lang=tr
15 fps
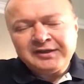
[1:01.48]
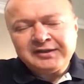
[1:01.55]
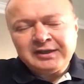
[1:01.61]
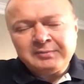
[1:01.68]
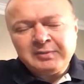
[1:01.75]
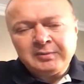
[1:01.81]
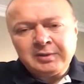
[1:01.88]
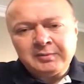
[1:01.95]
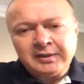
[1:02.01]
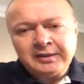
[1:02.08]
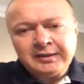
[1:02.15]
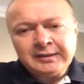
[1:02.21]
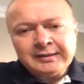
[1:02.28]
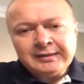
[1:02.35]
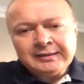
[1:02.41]
fakir demeyeyim
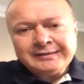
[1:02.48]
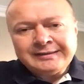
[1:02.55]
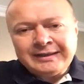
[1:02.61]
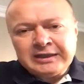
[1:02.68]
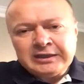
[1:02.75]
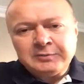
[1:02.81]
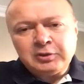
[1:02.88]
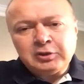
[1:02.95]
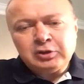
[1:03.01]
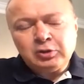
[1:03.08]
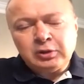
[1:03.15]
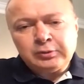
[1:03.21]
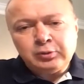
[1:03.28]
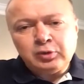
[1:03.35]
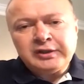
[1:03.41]
ama
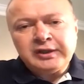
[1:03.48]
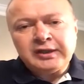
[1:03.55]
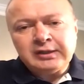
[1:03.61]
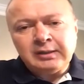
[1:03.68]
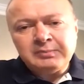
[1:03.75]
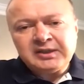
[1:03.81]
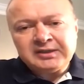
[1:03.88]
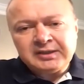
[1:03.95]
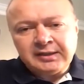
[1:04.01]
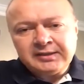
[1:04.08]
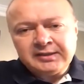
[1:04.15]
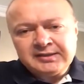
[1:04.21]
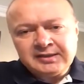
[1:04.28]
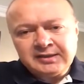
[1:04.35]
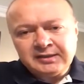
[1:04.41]
gelişmekte olan ülkelerden bir
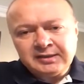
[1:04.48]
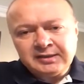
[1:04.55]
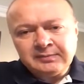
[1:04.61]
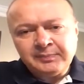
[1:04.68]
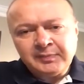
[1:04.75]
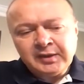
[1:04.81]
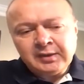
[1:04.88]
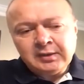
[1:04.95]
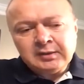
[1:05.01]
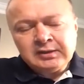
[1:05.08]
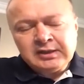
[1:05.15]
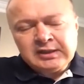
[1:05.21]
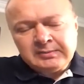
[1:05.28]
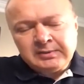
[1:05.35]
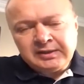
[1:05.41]
tanesiydi.
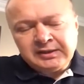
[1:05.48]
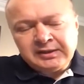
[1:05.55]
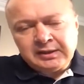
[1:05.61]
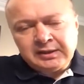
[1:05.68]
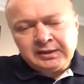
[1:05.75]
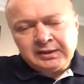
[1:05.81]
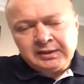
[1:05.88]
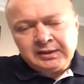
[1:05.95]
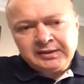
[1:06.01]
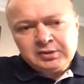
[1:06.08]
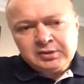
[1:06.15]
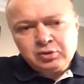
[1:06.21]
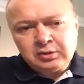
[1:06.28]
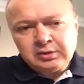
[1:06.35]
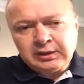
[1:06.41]
Ne zaman ki 60'lı
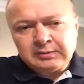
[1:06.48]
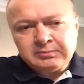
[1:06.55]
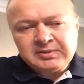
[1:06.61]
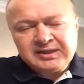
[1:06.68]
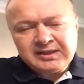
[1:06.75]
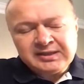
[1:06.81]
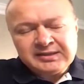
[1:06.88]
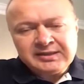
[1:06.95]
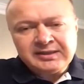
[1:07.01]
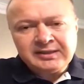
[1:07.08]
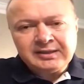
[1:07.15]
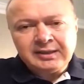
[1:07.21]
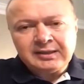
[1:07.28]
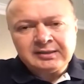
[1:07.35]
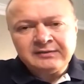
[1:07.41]
yılların sonunda
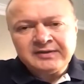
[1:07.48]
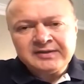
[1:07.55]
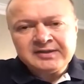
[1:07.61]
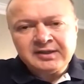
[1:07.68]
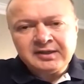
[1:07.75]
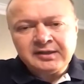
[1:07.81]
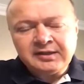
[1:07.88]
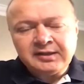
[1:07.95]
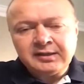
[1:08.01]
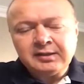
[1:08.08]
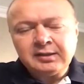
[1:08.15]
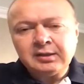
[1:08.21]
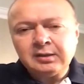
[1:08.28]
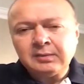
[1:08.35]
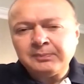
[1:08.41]
68'li yıllarda vesaire
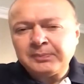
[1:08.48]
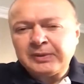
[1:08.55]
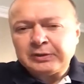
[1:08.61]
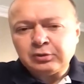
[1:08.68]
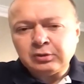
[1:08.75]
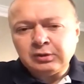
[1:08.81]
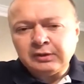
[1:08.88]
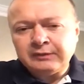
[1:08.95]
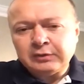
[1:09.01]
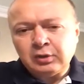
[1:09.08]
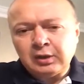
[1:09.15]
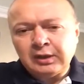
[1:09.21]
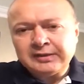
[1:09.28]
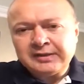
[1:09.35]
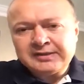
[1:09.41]
e, petrole
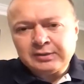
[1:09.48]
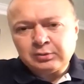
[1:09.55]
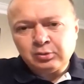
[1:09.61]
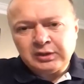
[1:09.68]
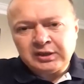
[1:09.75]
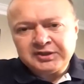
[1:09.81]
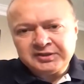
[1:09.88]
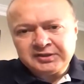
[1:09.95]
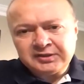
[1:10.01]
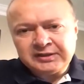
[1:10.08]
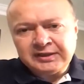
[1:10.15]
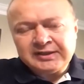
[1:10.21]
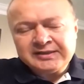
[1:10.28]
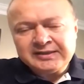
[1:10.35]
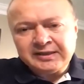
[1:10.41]
ve doğalgaza
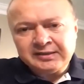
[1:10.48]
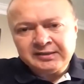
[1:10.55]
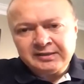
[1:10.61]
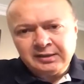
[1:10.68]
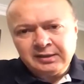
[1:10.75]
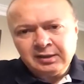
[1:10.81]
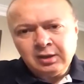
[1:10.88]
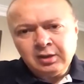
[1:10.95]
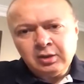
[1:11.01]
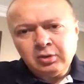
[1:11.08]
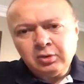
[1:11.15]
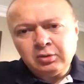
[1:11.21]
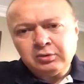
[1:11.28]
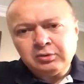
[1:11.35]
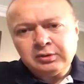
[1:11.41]
ulaştığı denizlerinde
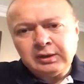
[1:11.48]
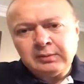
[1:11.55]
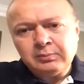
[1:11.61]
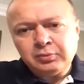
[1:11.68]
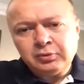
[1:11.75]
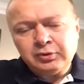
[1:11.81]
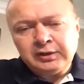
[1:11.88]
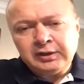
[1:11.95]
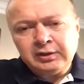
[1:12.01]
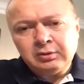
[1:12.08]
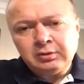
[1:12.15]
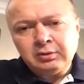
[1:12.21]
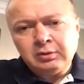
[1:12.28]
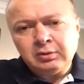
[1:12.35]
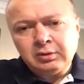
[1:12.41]
o günden
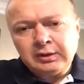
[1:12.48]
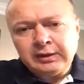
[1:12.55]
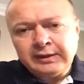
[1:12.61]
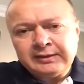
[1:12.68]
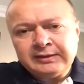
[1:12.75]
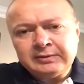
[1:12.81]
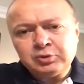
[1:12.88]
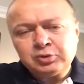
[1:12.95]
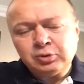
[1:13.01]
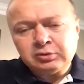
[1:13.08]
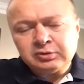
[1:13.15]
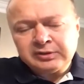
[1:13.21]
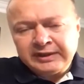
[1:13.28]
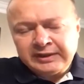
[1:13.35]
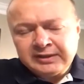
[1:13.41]
bugüne elde etmiş
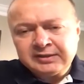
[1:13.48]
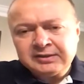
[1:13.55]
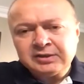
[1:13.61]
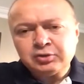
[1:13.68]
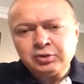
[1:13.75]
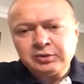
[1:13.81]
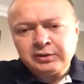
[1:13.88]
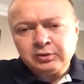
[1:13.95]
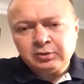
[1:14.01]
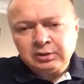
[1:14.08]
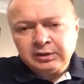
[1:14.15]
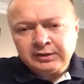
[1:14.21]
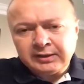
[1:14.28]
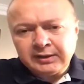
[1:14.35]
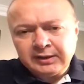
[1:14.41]
olduğu geliri de çok iyi
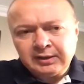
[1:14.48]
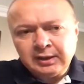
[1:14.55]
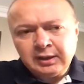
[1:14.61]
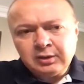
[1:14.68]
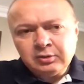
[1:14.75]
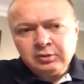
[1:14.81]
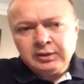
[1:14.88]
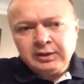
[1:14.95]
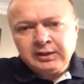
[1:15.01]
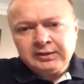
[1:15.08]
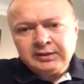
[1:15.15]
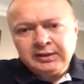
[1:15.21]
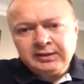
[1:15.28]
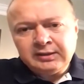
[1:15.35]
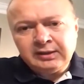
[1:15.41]
kullanarak
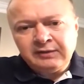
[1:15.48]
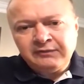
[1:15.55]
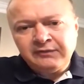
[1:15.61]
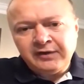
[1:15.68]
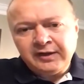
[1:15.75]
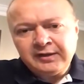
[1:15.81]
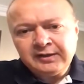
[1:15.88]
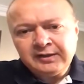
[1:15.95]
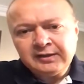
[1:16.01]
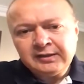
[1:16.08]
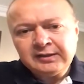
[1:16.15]
dünyanın en refah